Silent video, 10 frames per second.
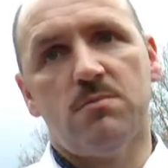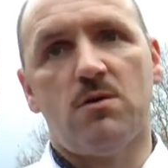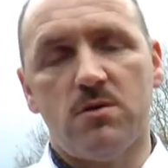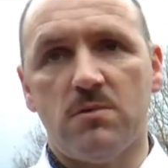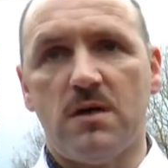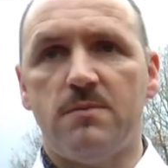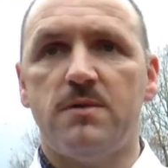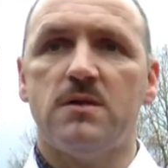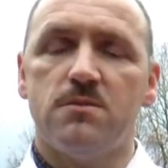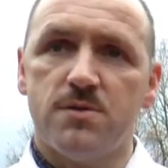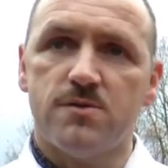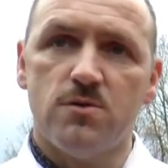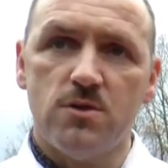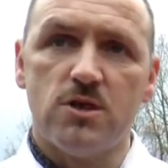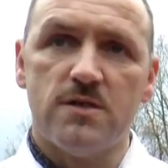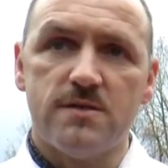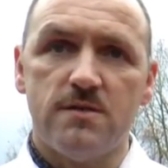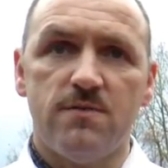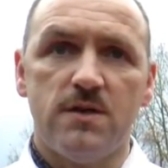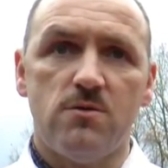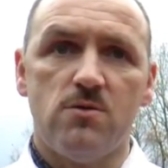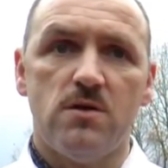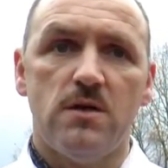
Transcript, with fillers: auch im Rahmen ihrer Persönlichkeitsentwicklung.